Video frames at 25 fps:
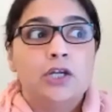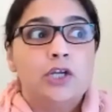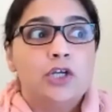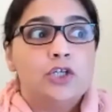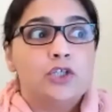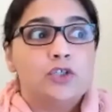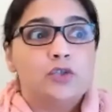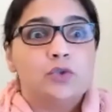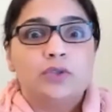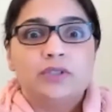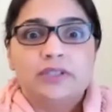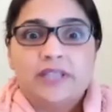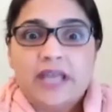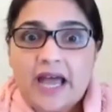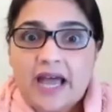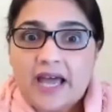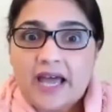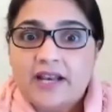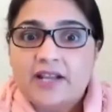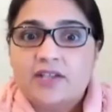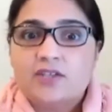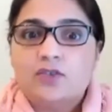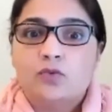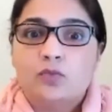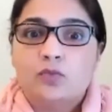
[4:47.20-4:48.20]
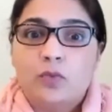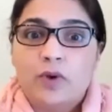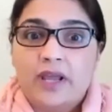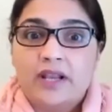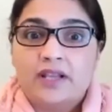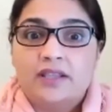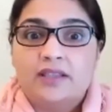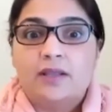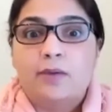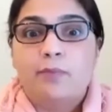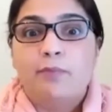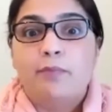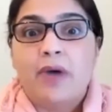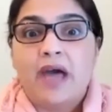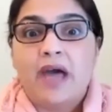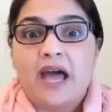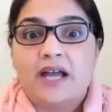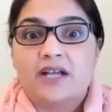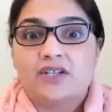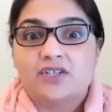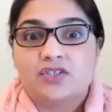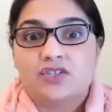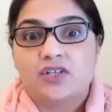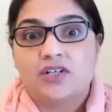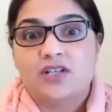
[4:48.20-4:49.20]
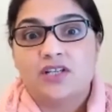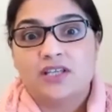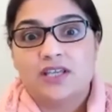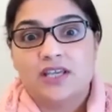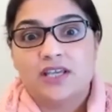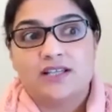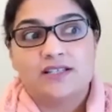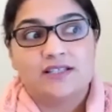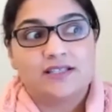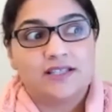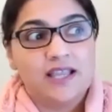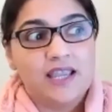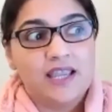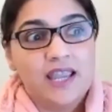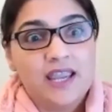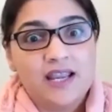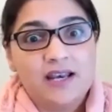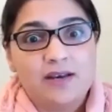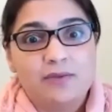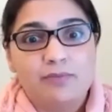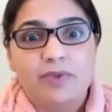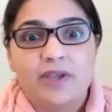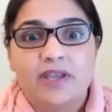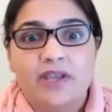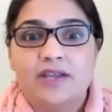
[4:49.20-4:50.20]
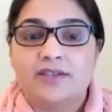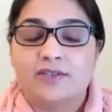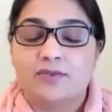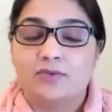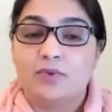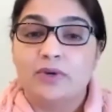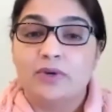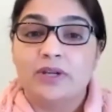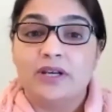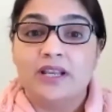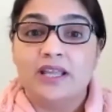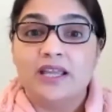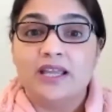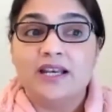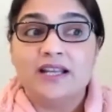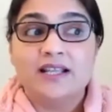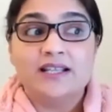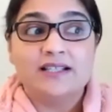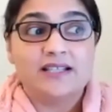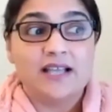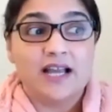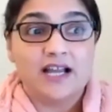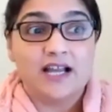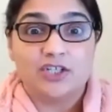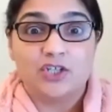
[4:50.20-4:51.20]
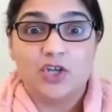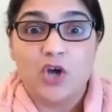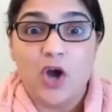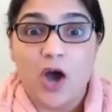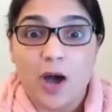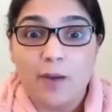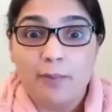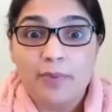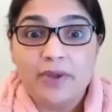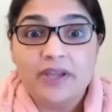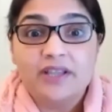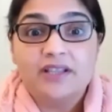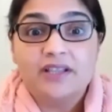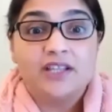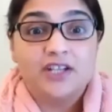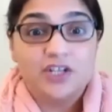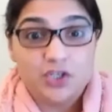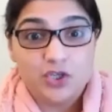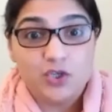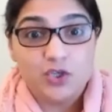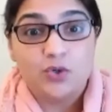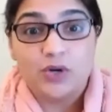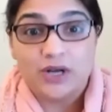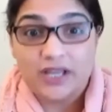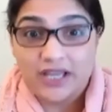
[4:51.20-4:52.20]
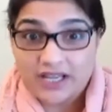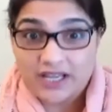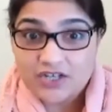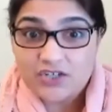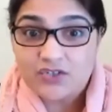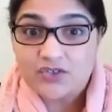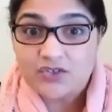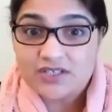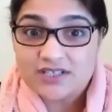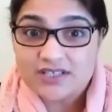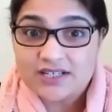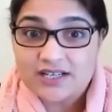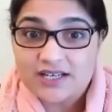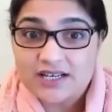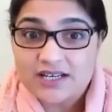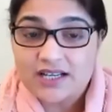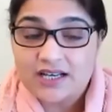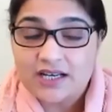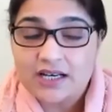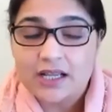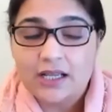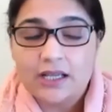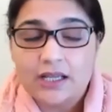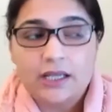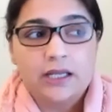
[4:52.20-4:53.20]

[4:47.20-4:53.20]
सो that इज when the passion kicks in because when it is a topic that you're इंटरेस्टेड इन